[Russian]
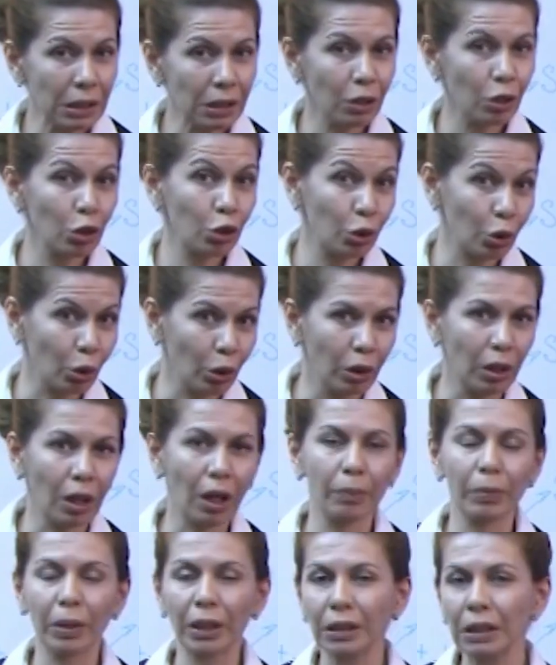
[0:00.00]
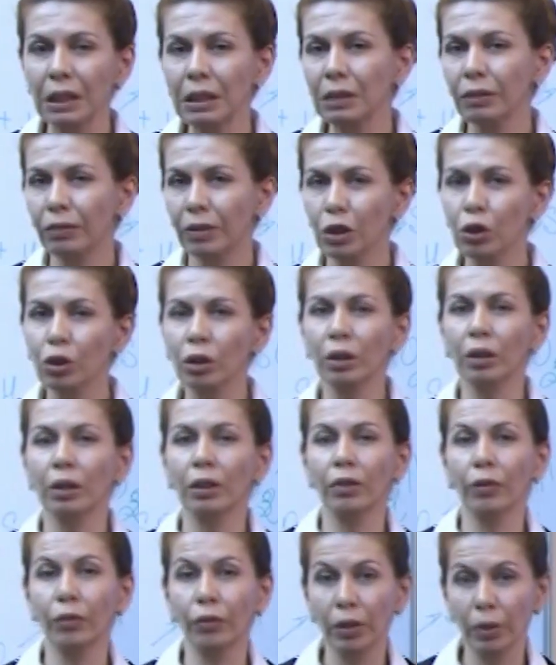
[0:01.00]
еще обратить ваше
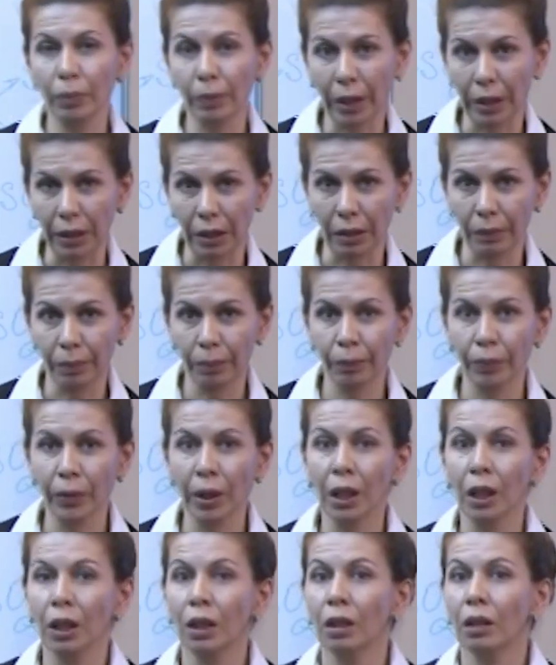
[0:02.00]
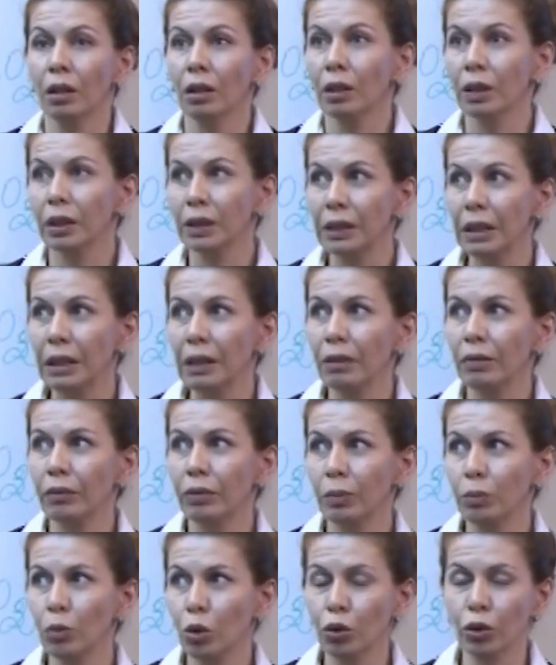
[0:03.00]
внимание, где
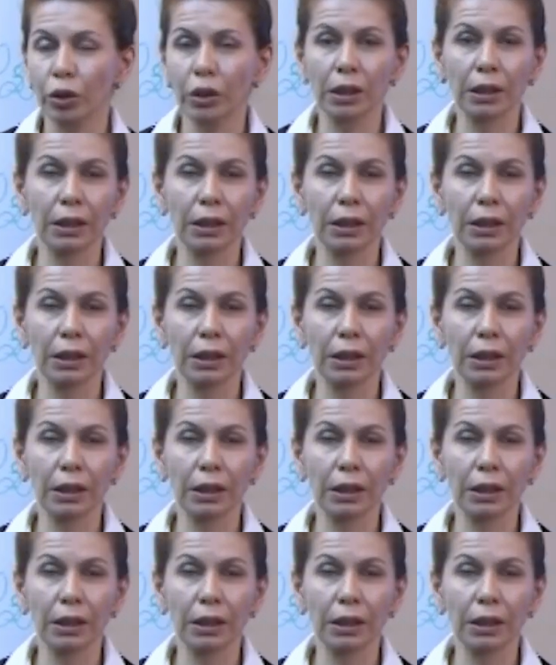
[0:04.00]
вы можете